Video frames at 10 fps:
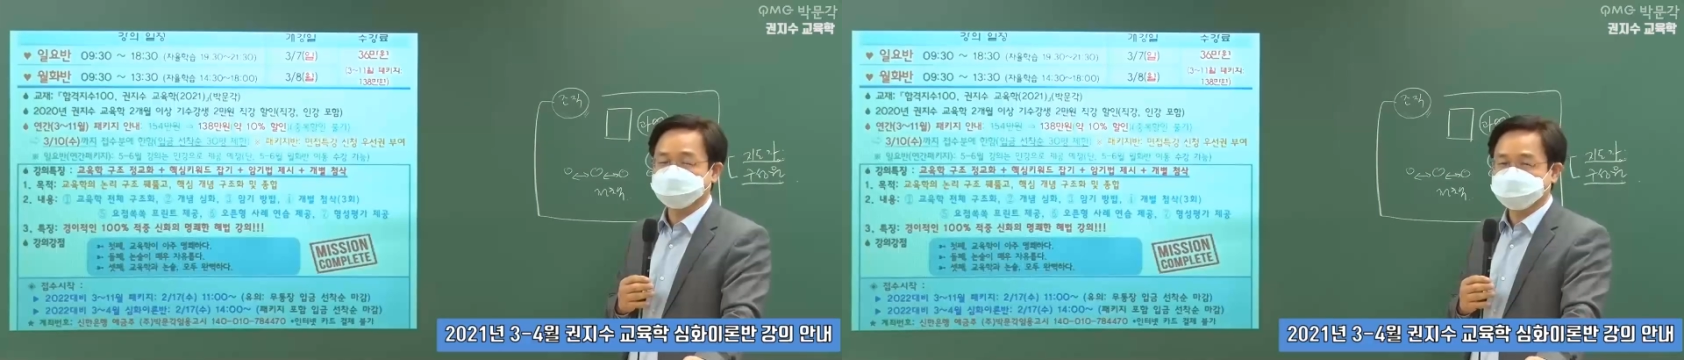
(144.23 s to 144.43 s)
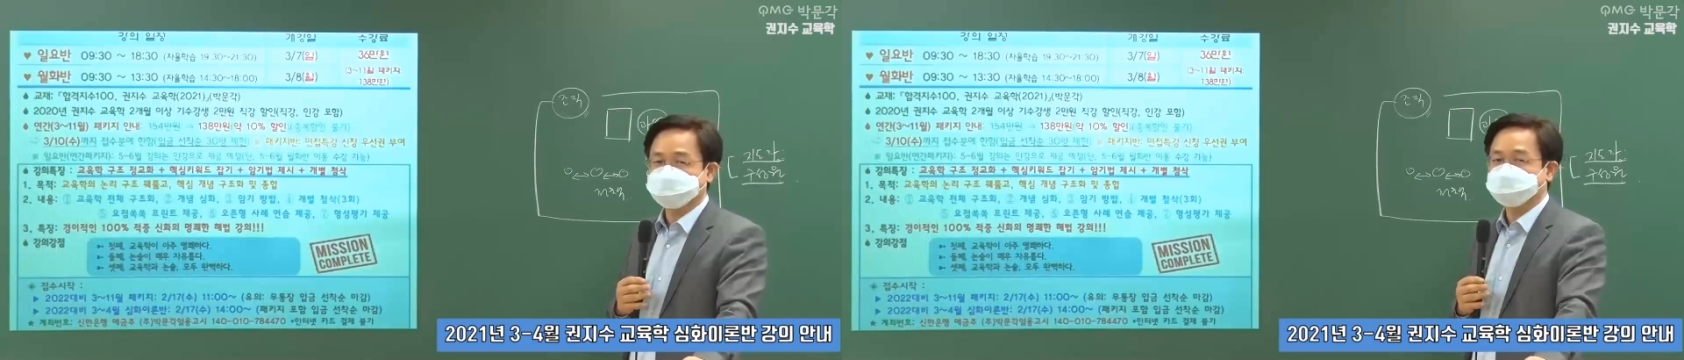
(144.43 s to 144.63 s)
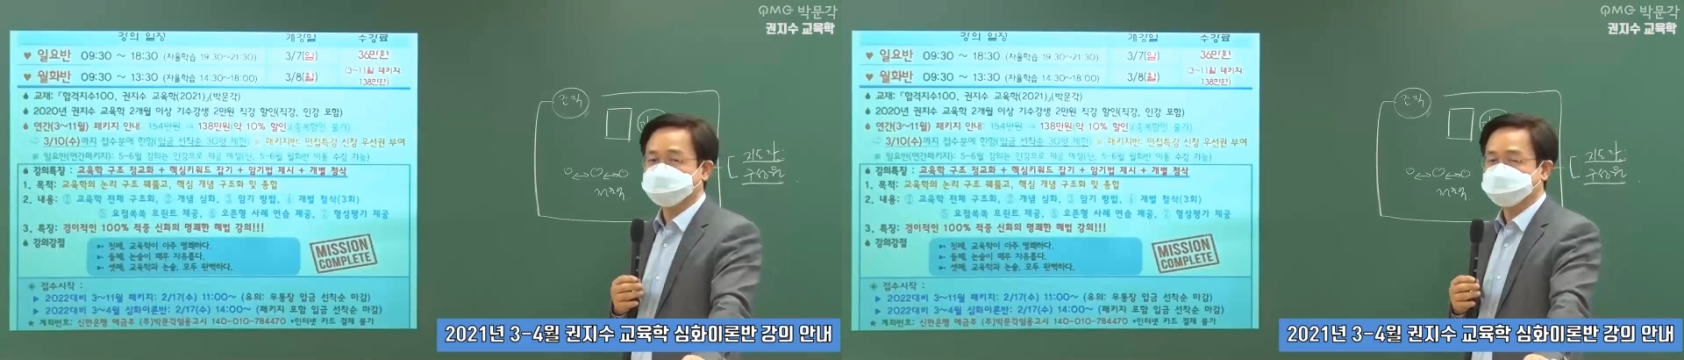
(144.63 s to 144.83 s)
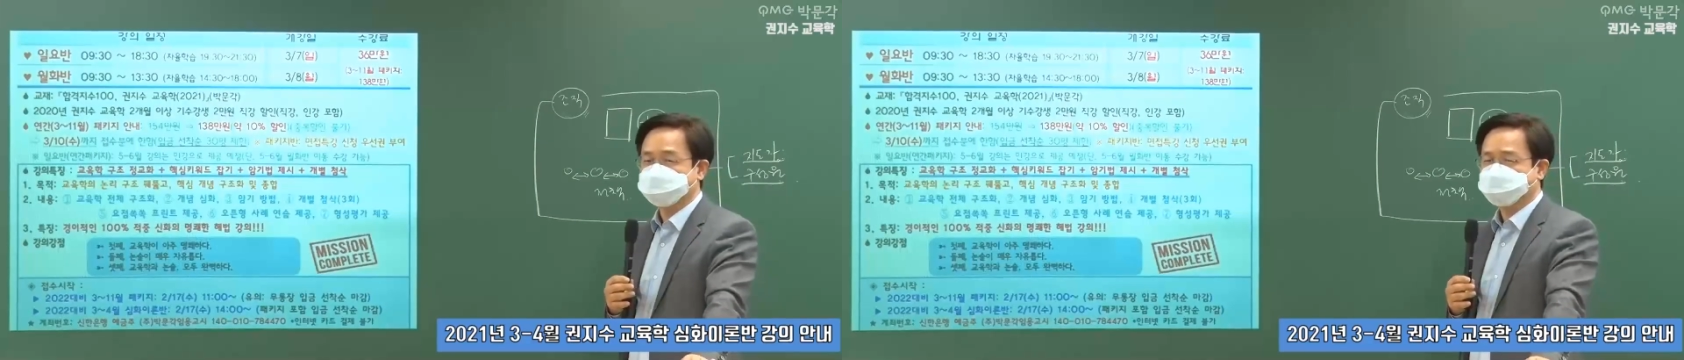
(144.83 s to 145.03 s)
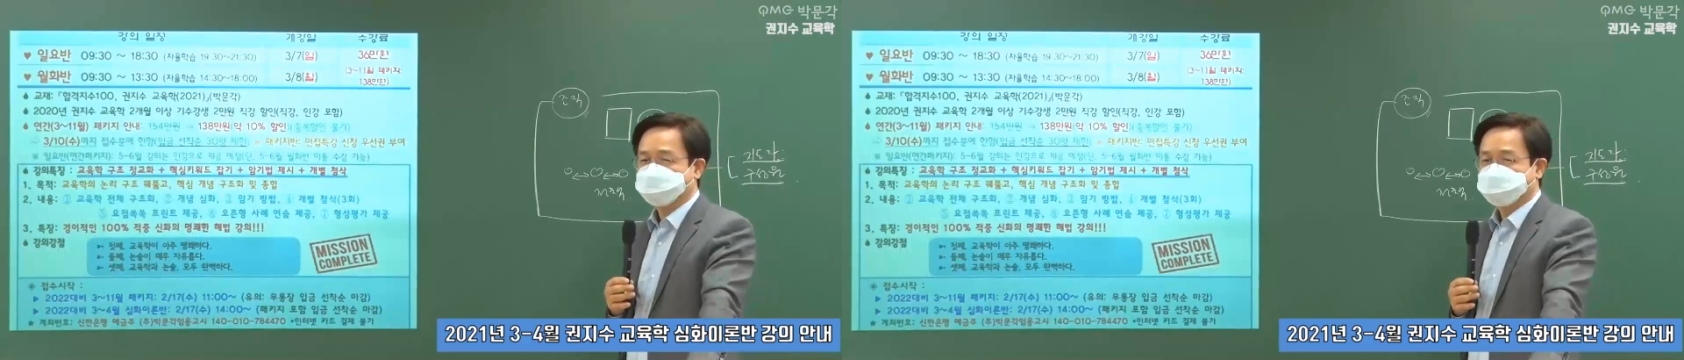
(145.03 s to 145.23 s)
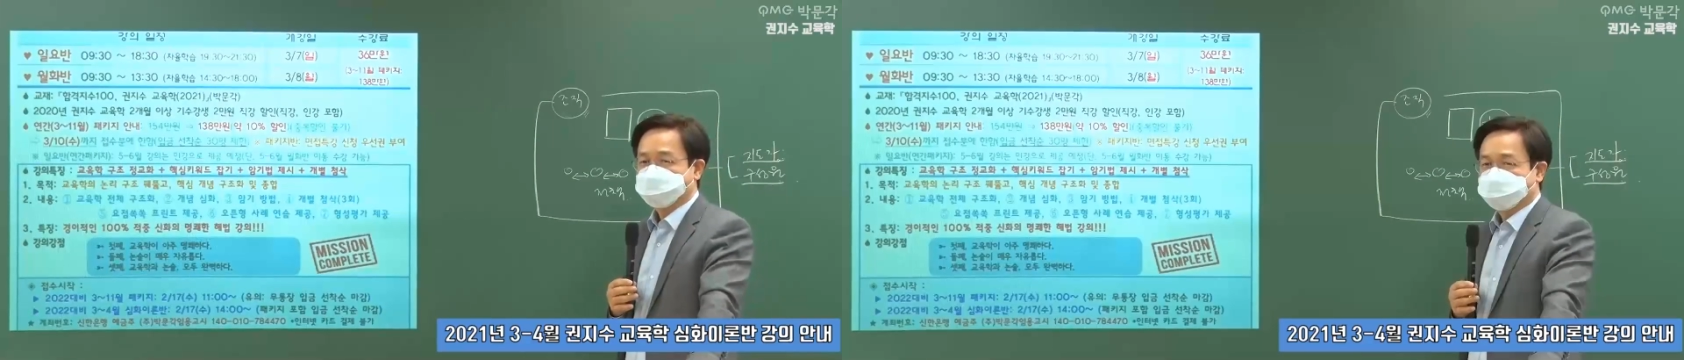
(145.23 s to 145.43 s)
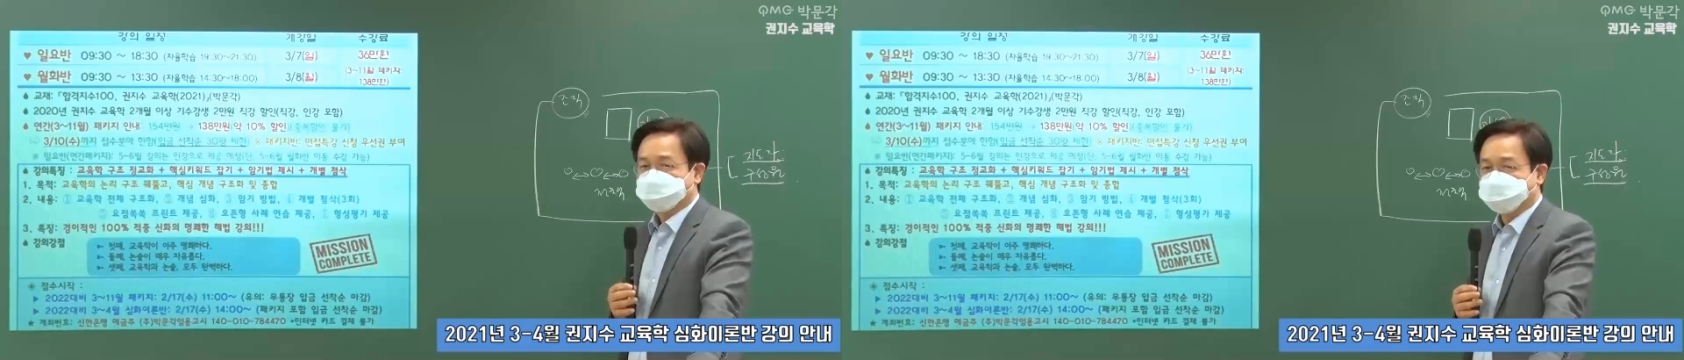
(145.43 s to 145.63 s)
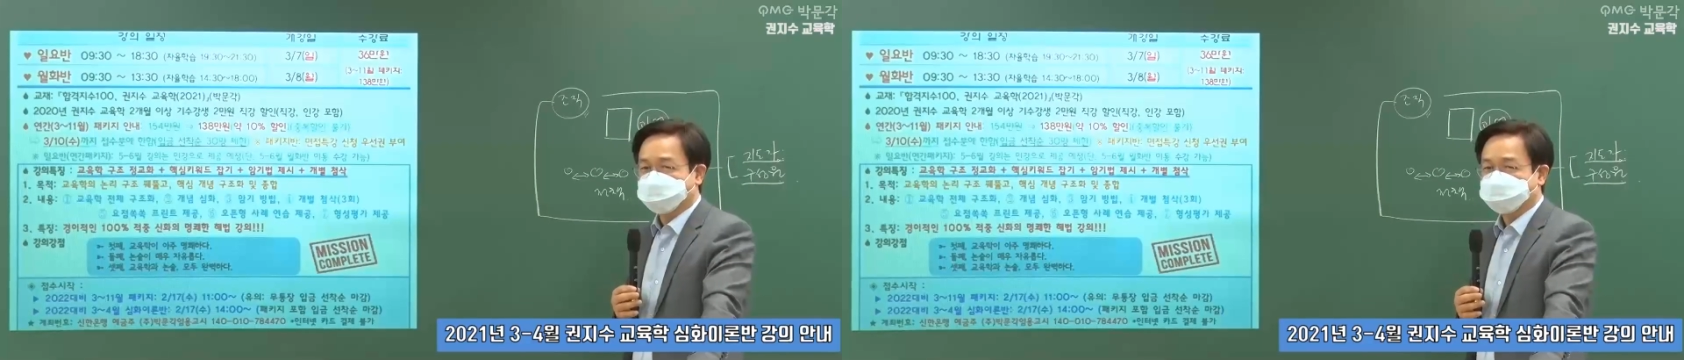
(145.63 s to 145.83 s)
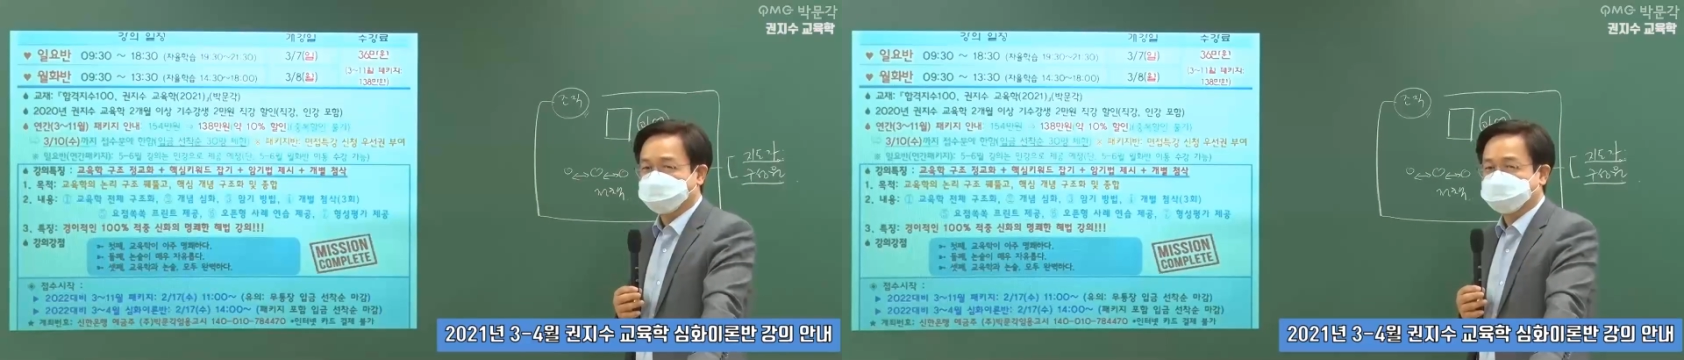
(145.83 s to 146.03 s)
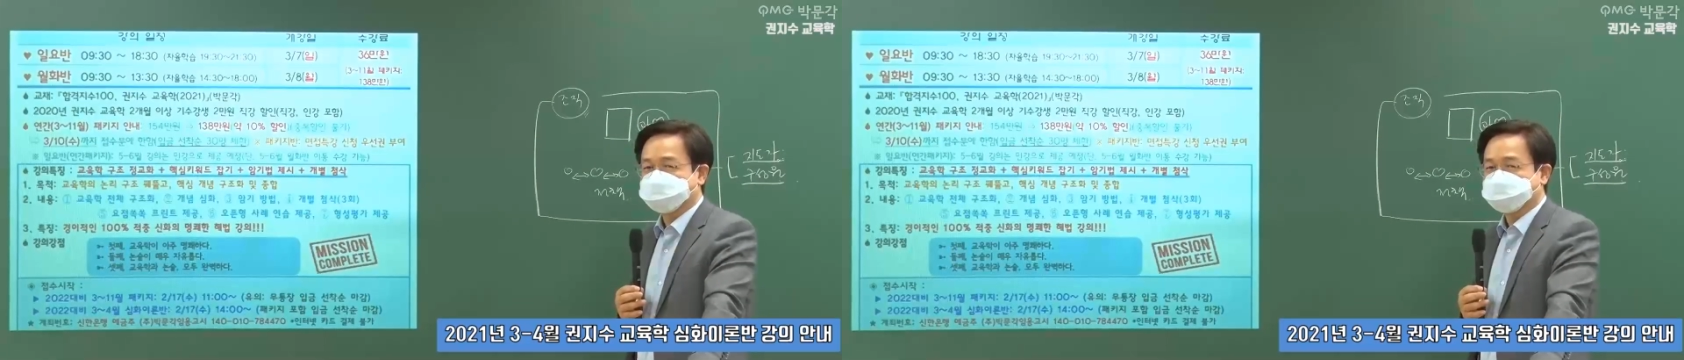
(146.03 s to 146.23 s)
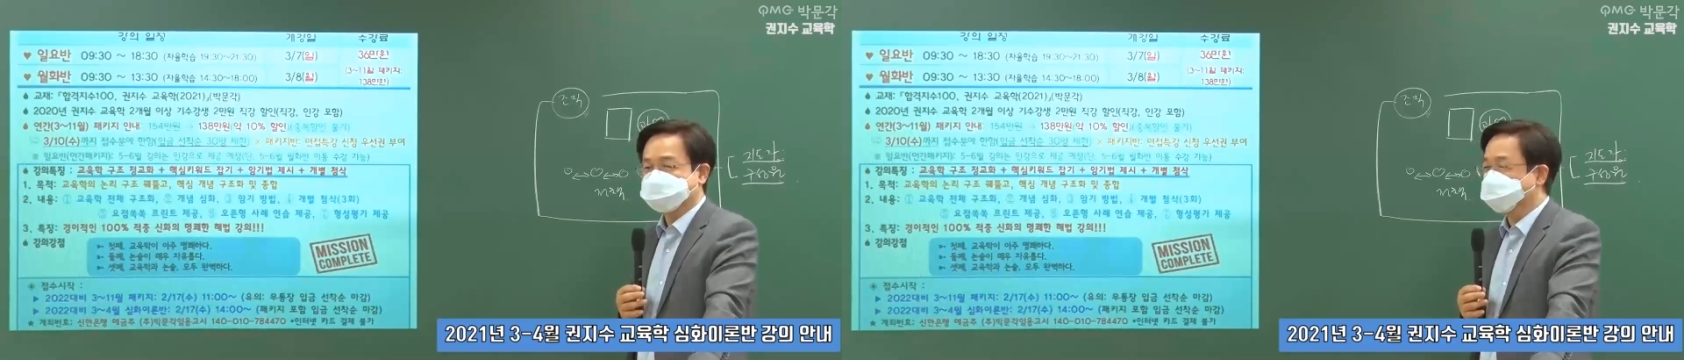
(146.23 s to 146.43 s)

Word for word: 그런 시간이 있는데, 너무 많은